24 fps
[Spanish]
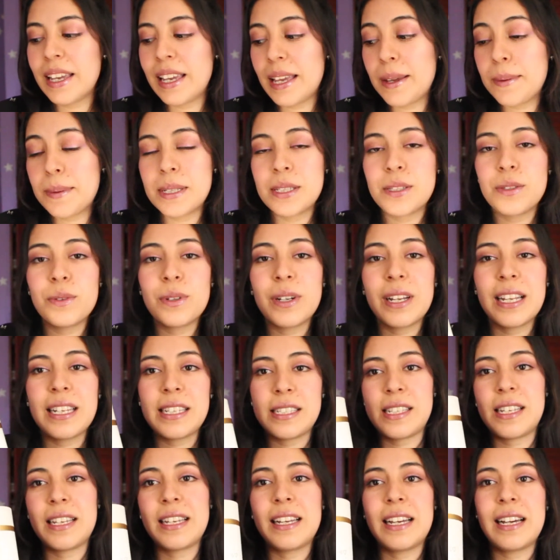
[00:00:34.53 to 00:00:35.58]
He visto que
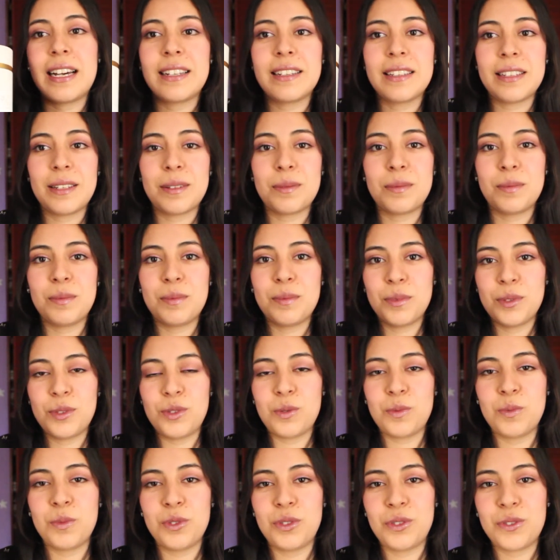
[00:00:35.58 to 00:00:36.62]
les encanta
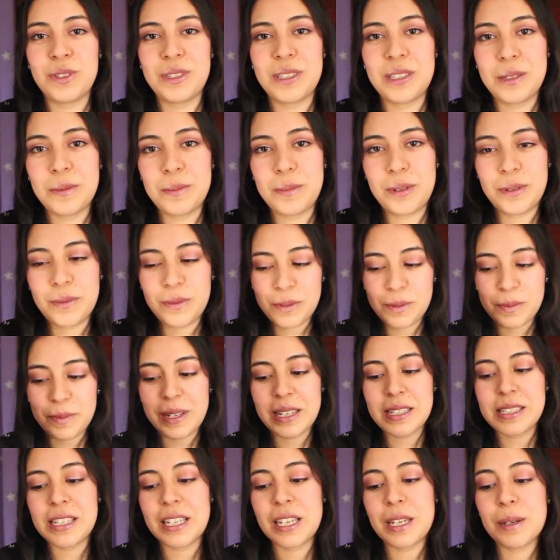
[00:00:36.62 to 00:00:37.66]
mucho mucho este
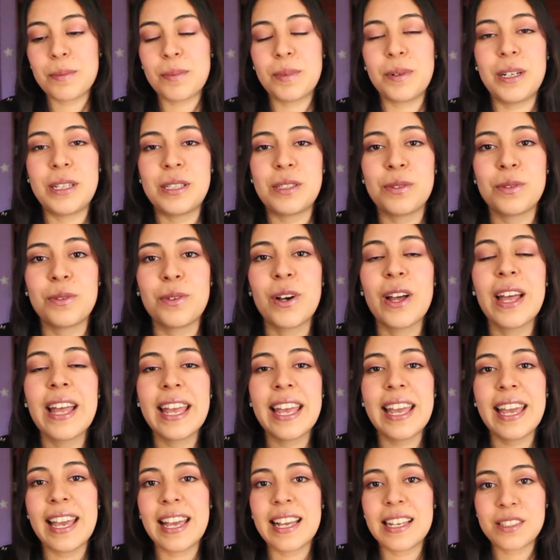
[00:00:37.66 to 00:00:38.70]
perfume, así que por eso
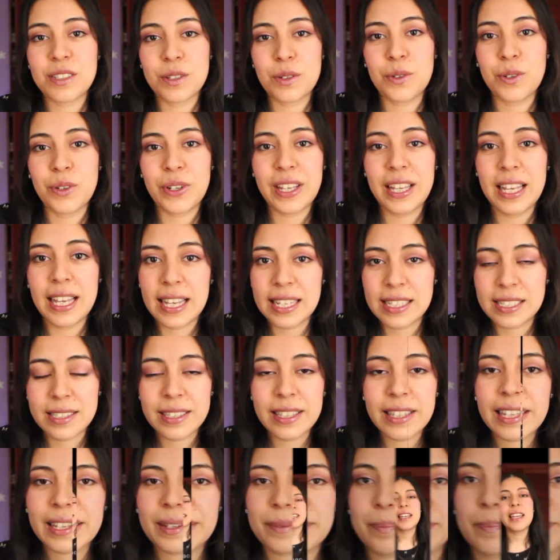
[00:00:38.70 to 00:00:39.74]
escogí
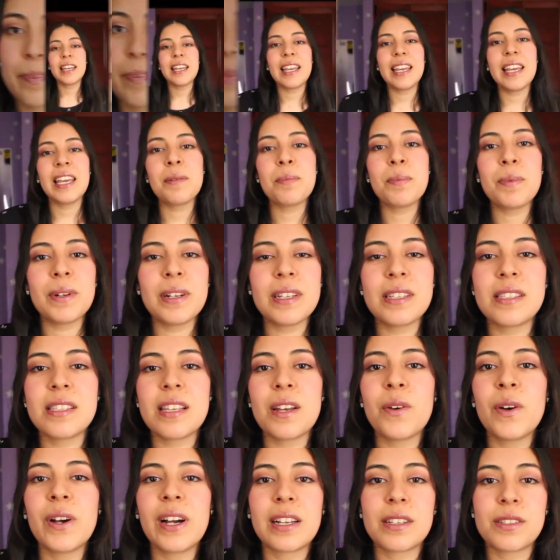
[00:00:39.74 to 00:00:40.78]
este. Y por
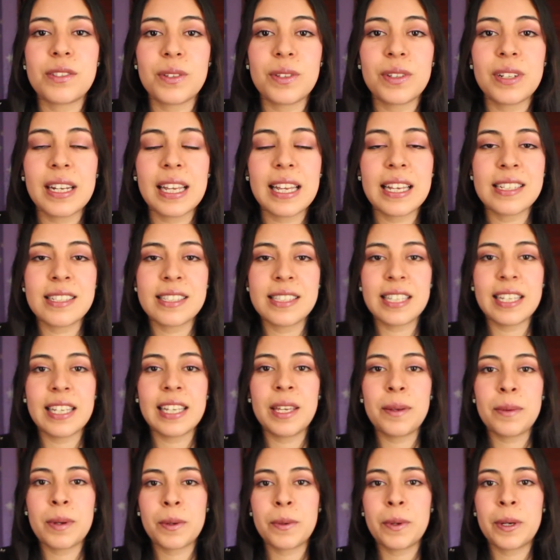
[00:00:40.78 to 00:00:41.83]
esta ocasión este
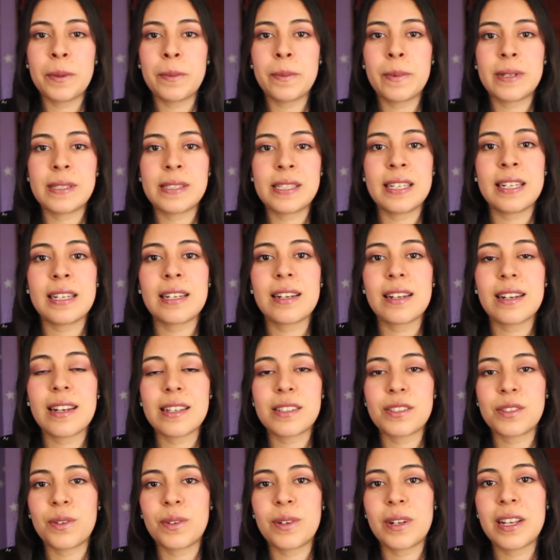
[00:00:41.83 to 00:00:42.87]
giveaway va a ser
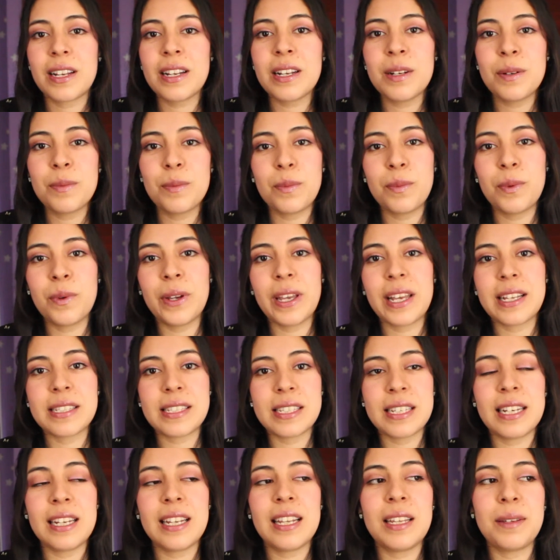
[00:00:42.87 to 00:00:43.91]
nacional. Voy a
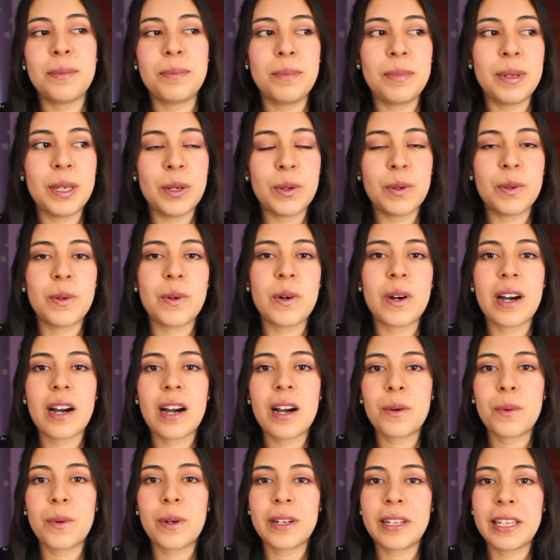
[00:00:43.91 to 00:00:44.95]
hacer el envío
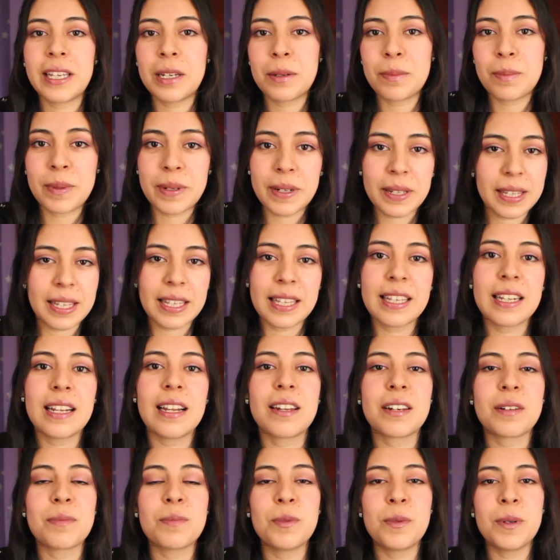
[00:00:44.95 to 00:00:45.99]
a cualquier parte de
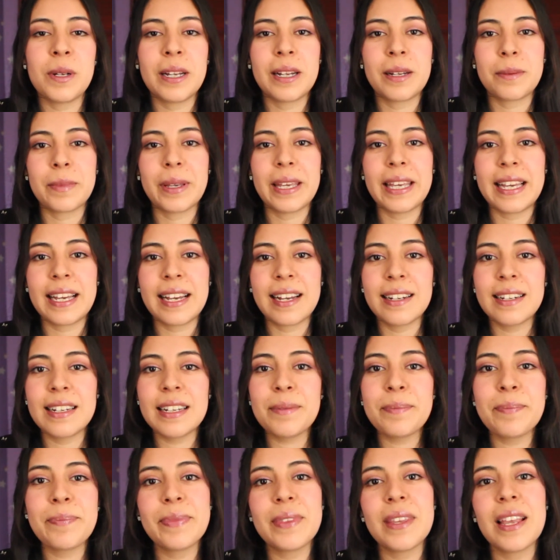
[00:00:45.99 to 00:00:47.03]
la República
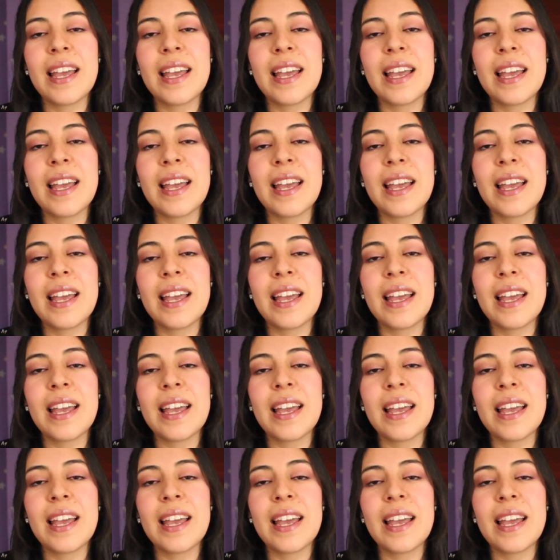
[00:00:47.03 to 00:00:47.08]
Mexicana.